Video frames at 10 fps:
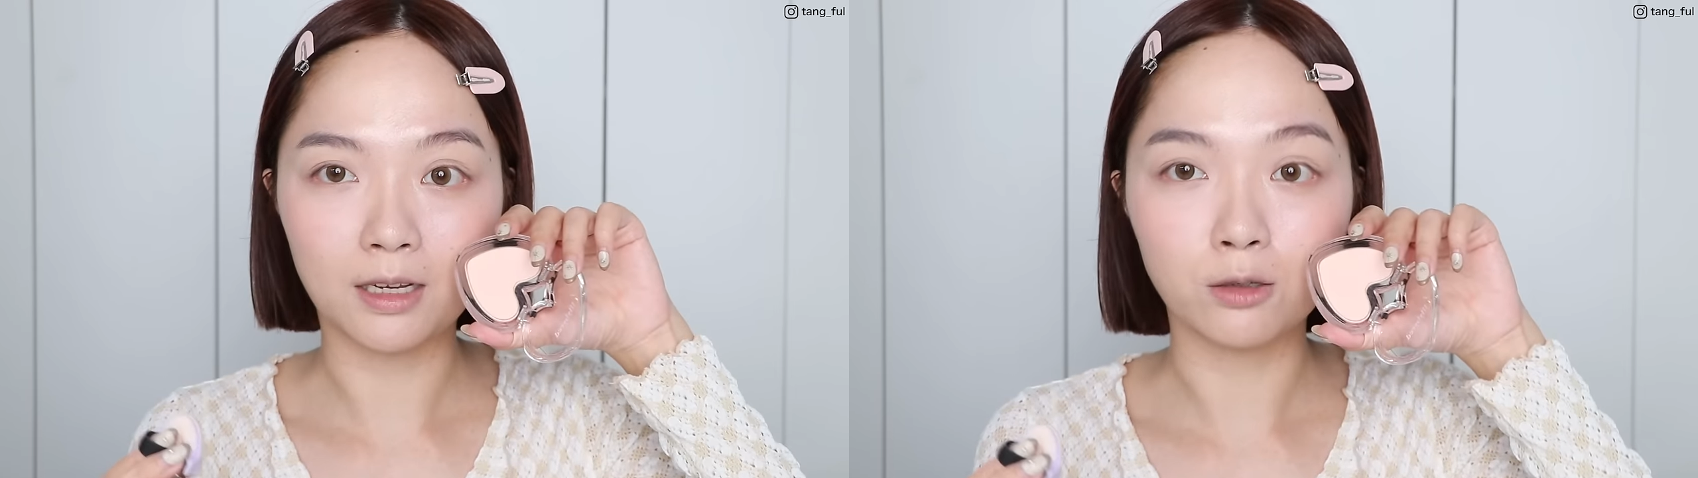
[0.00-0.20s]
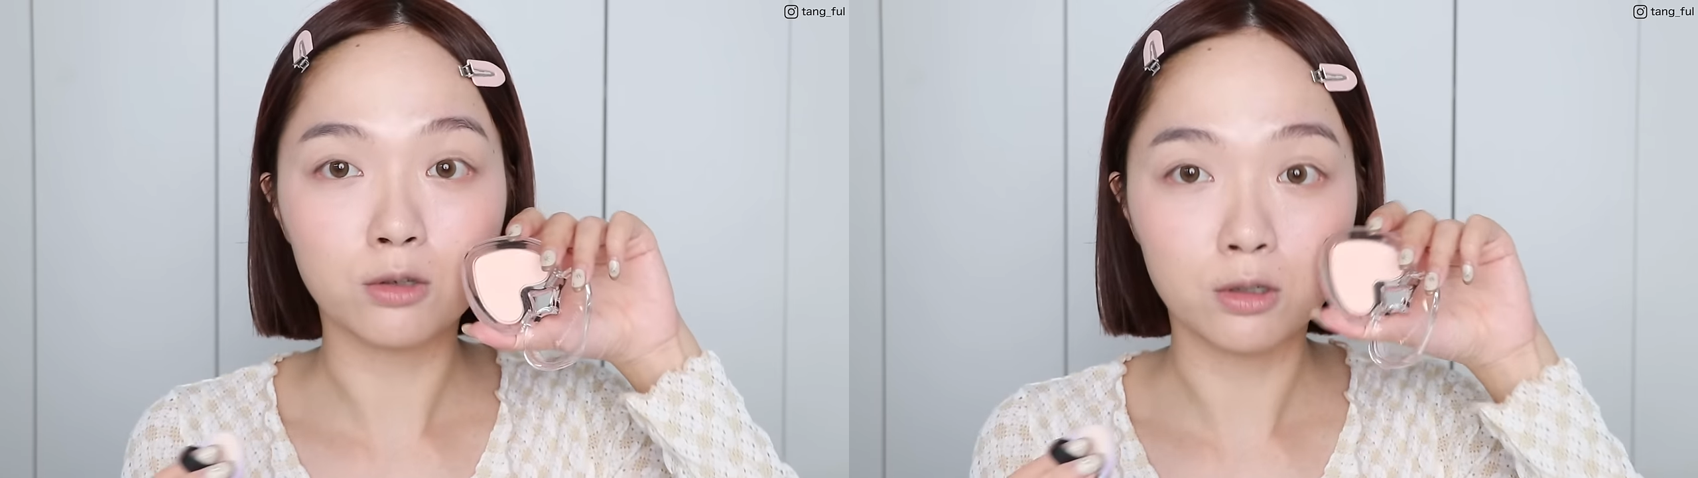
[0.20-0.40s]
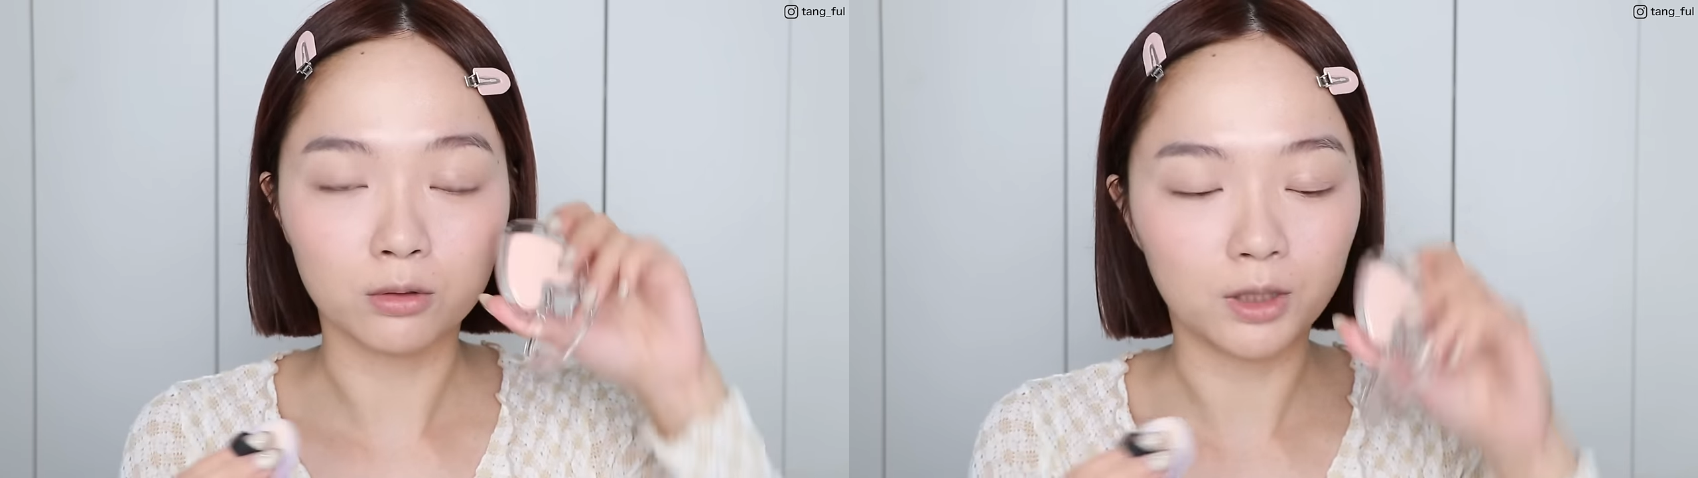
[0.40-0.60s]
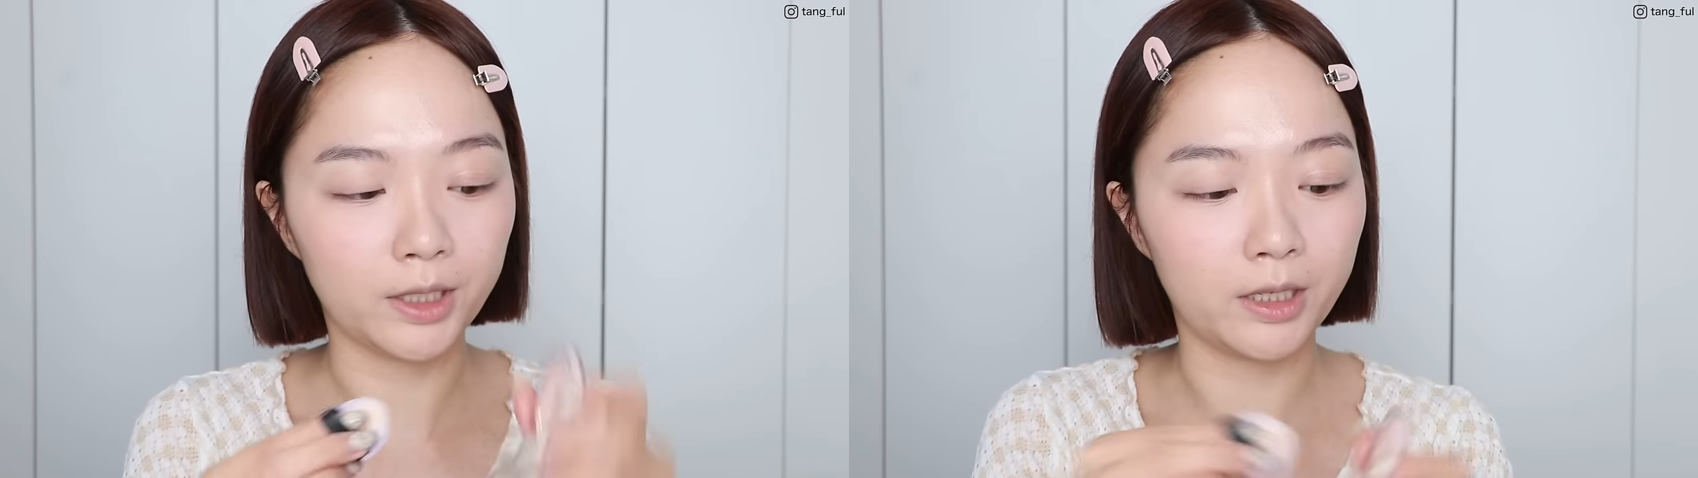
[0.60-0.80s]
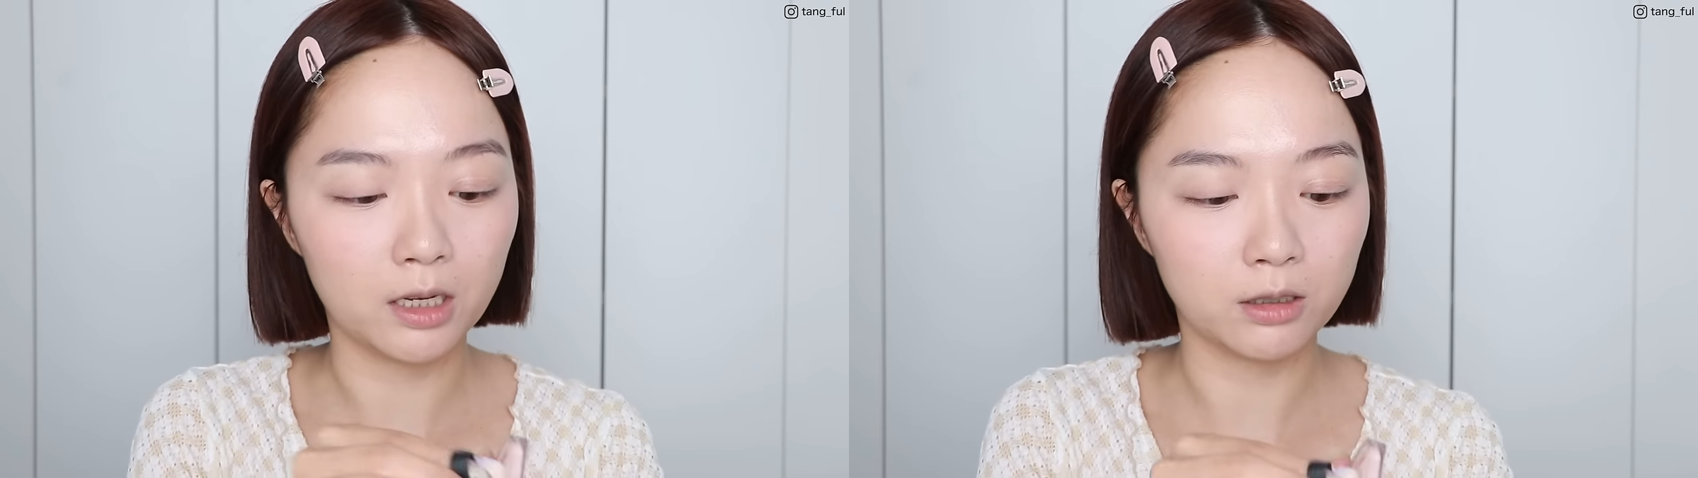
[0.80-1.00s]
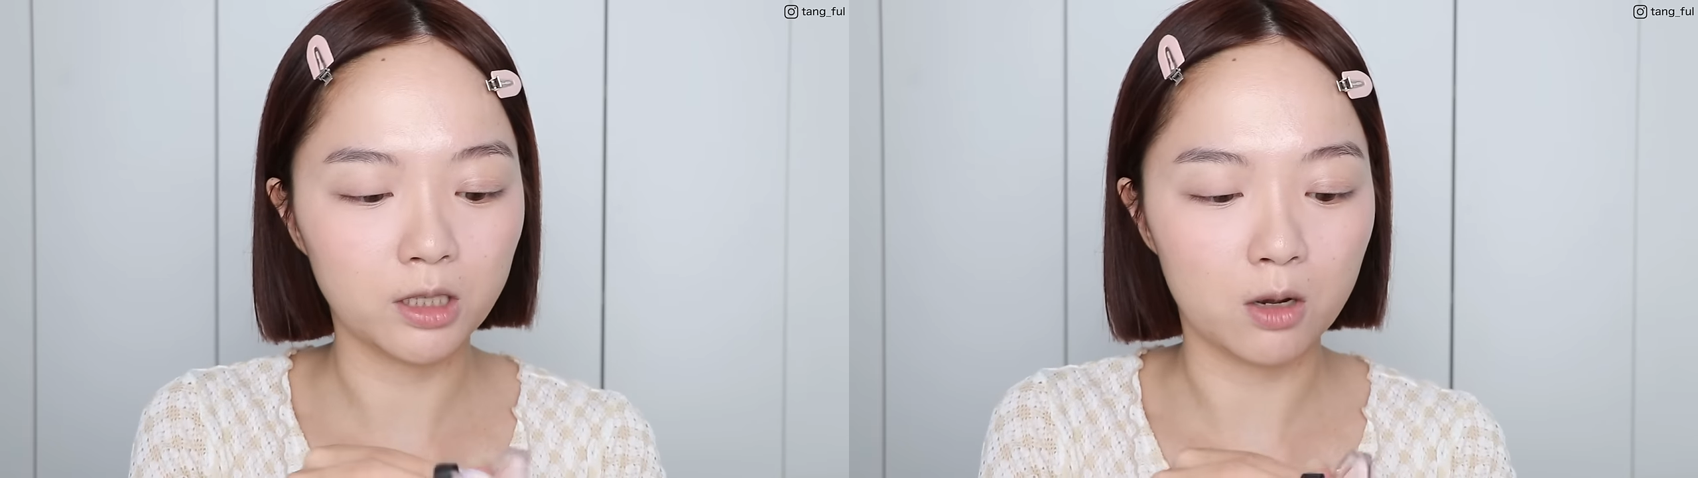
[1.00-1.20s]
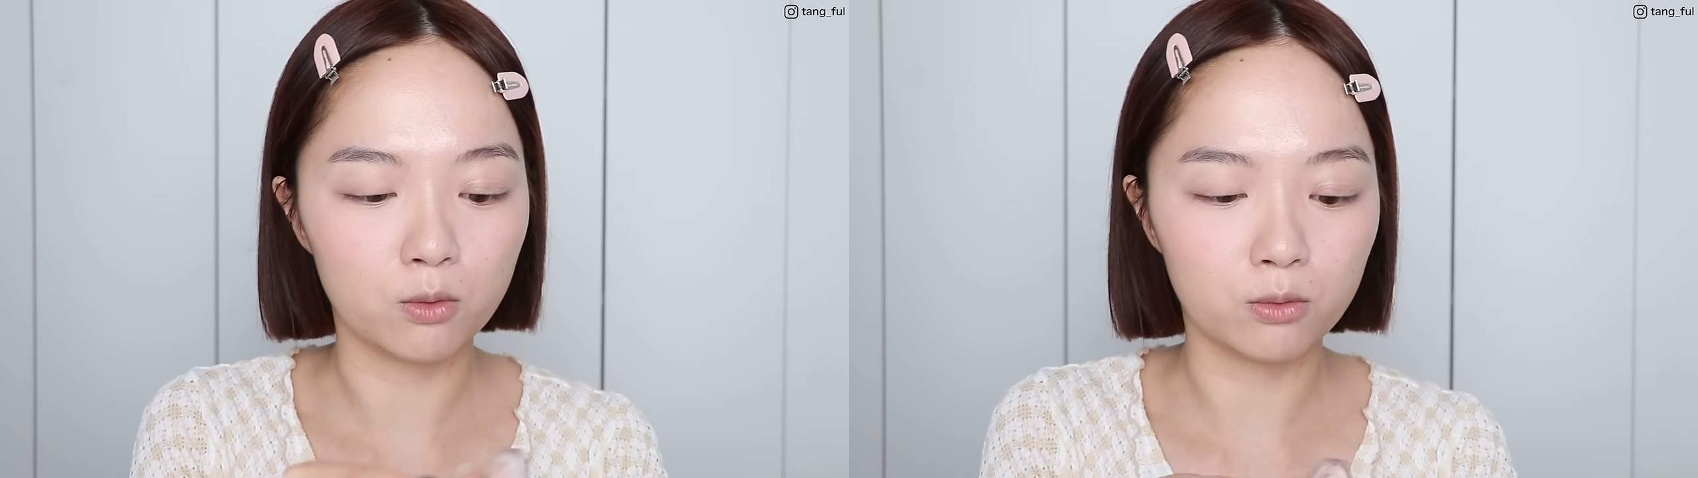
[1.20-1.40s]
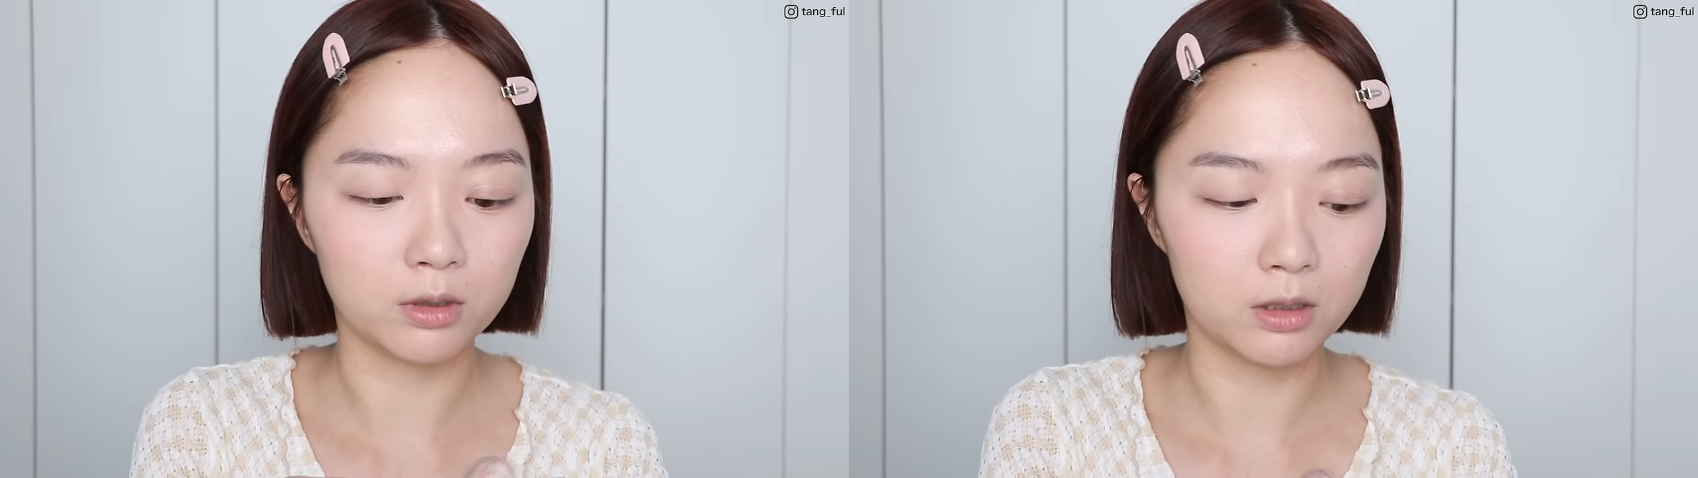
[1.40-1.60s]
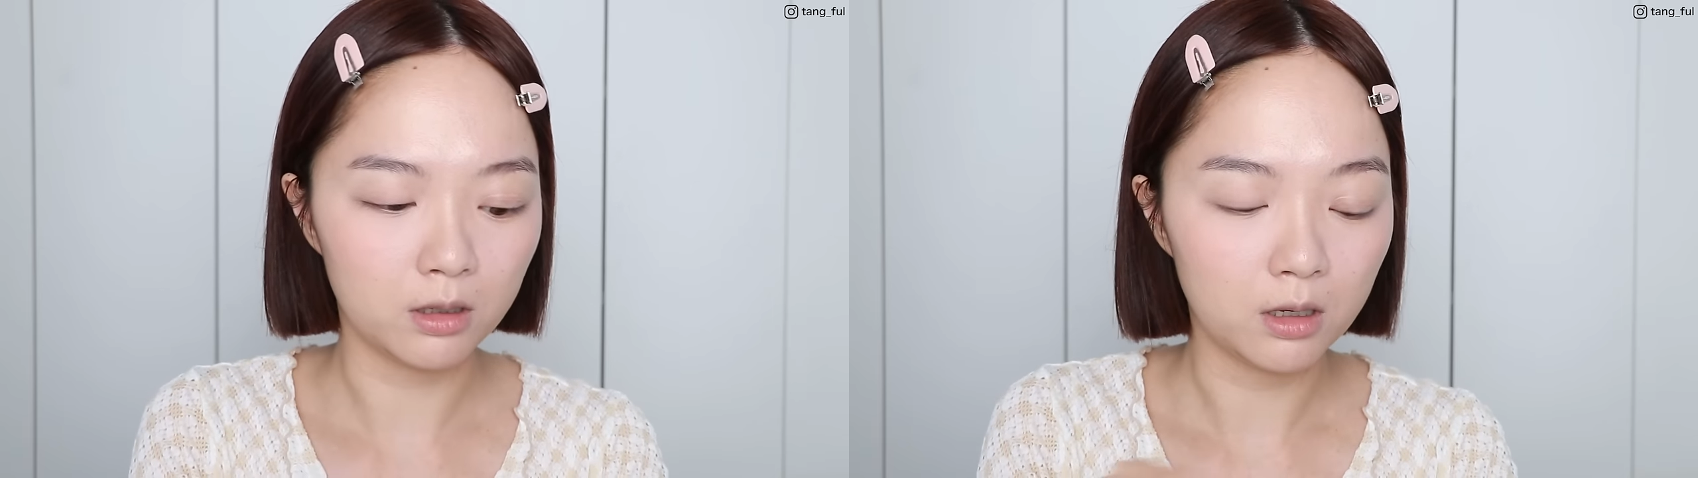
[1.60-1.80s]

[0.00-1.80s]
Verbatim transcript: 讲就是有提亮效果的，